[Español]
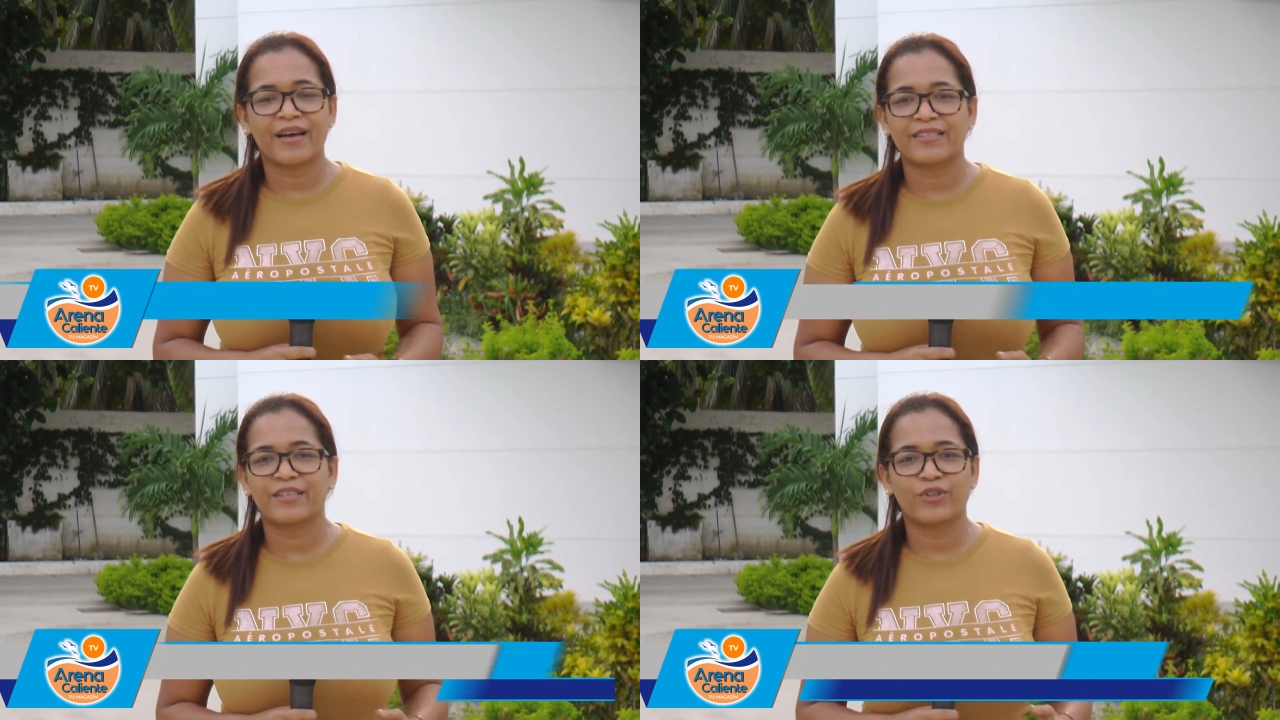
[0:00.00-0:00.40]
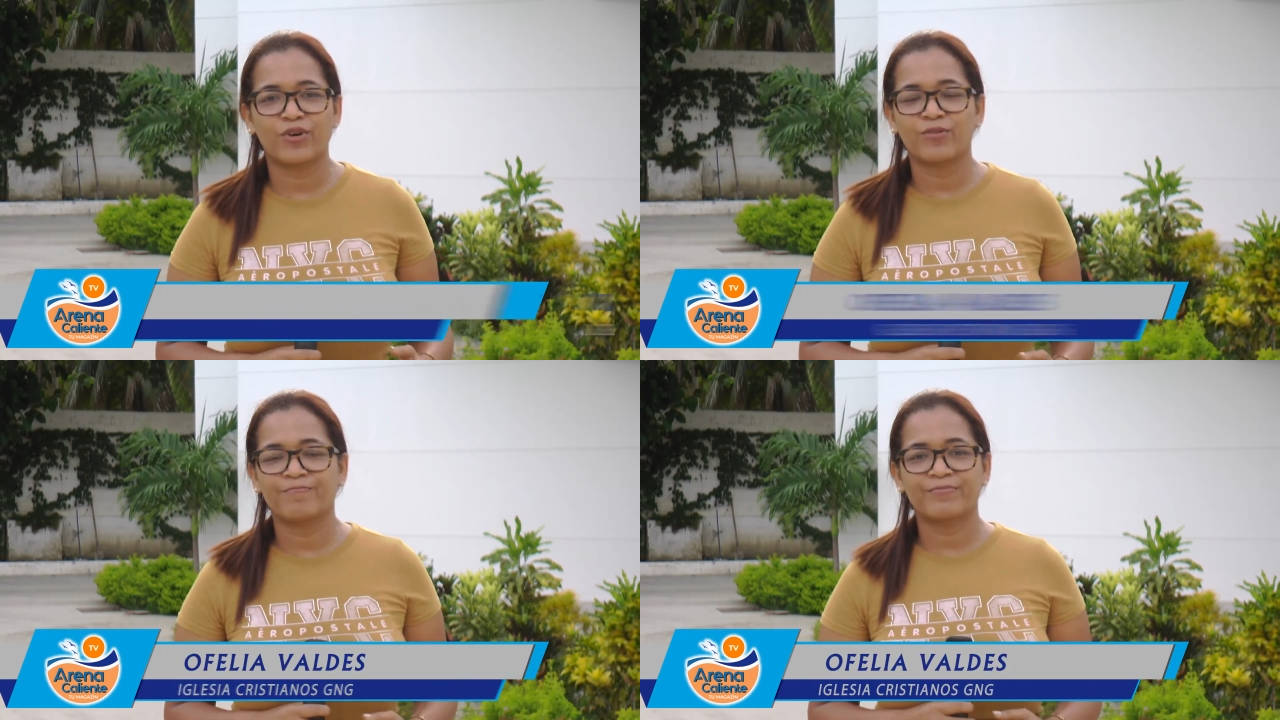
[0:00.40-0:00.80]
ha
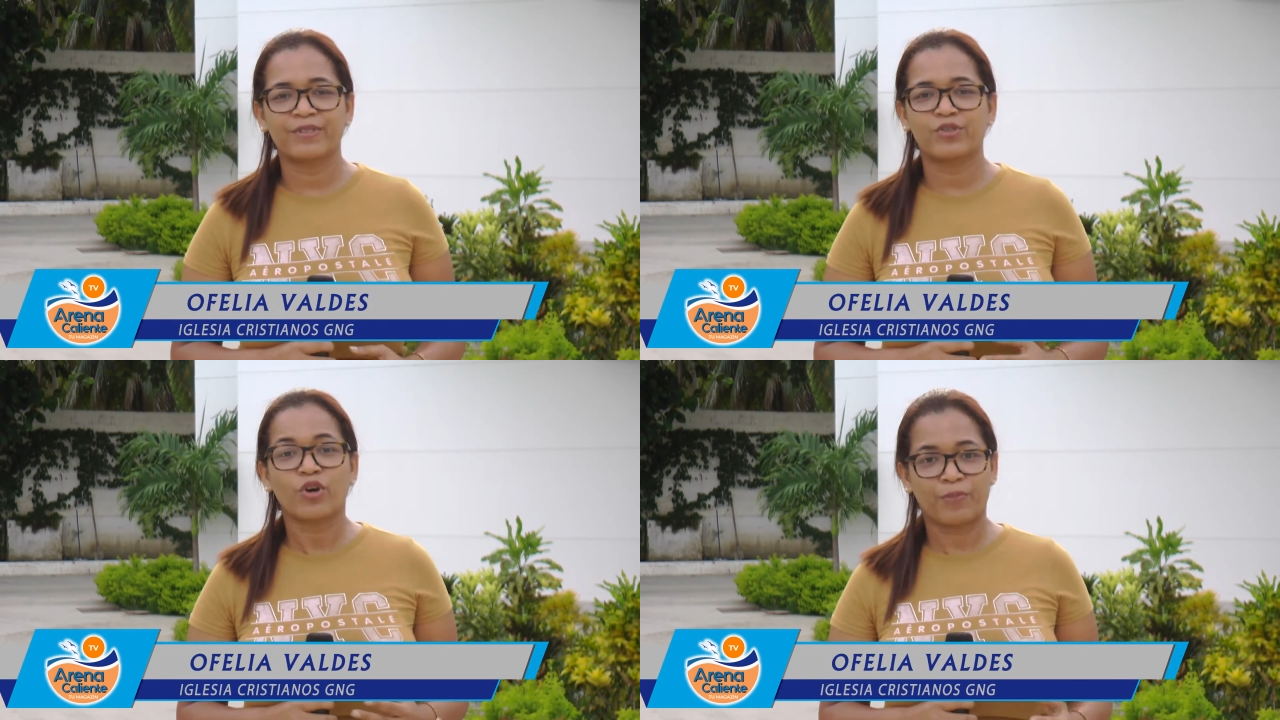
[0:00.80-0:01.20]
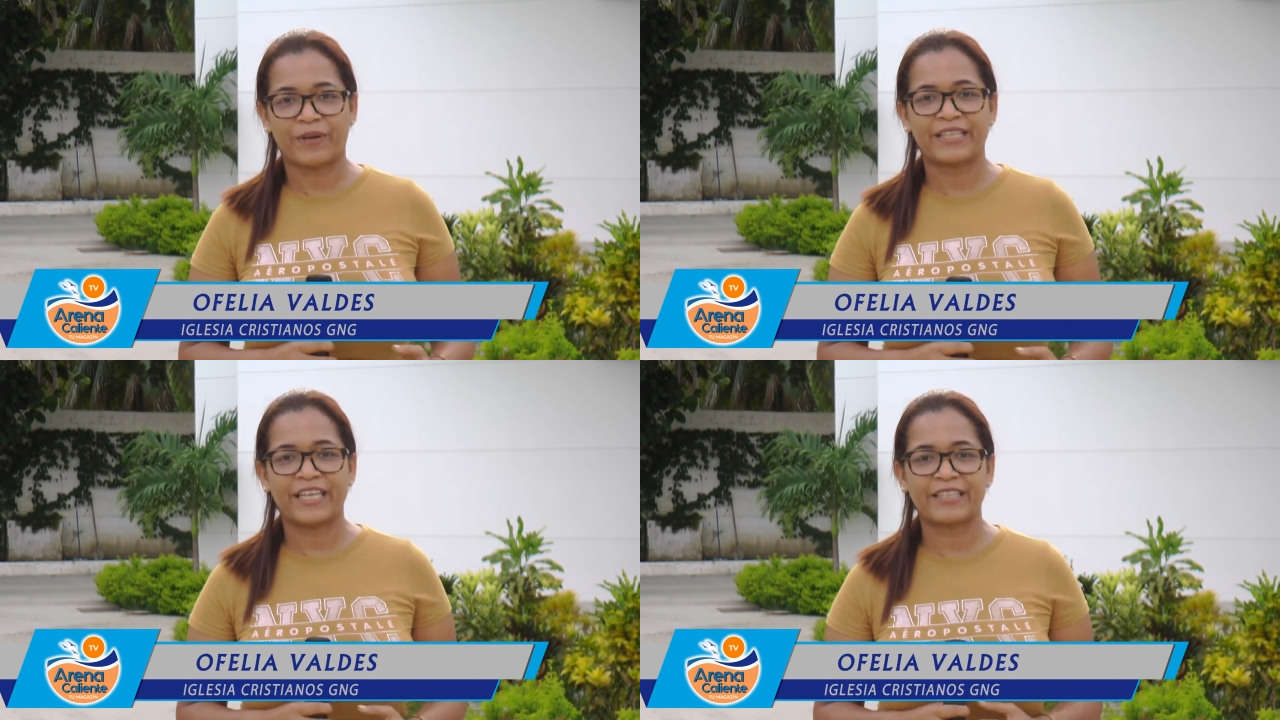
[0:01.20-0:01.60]
sido
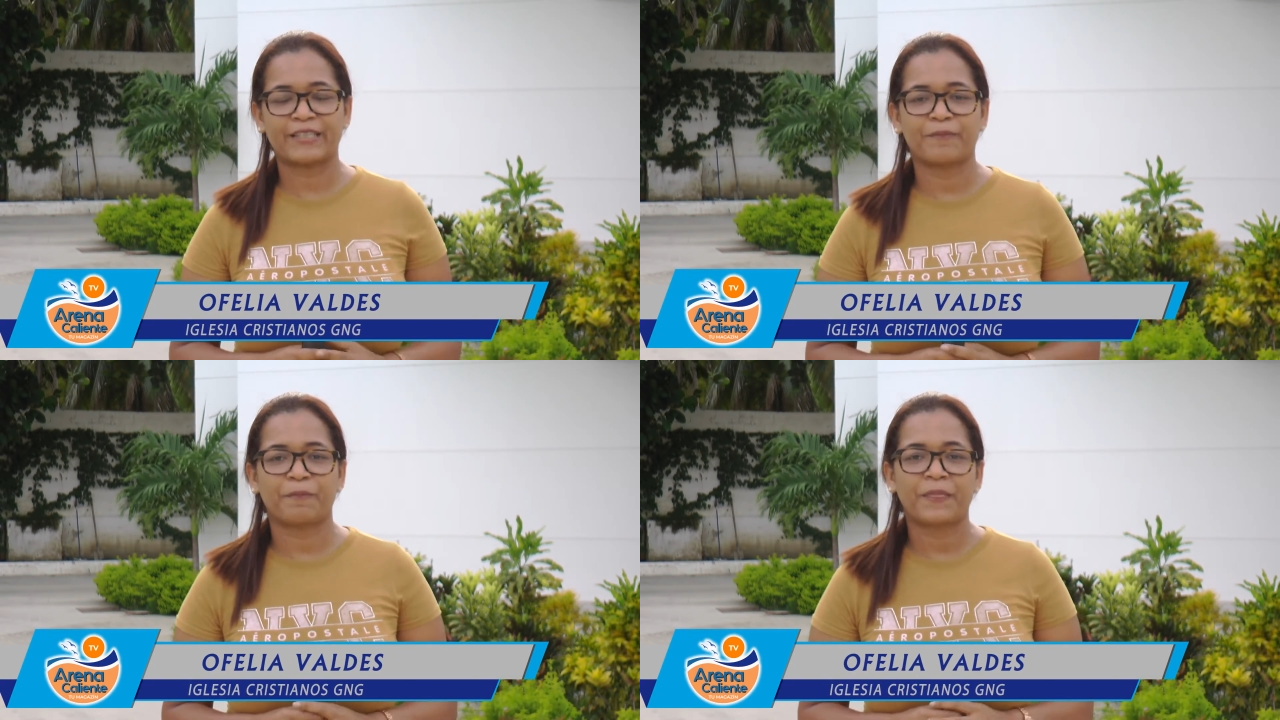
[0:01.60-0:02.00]
sorprendente.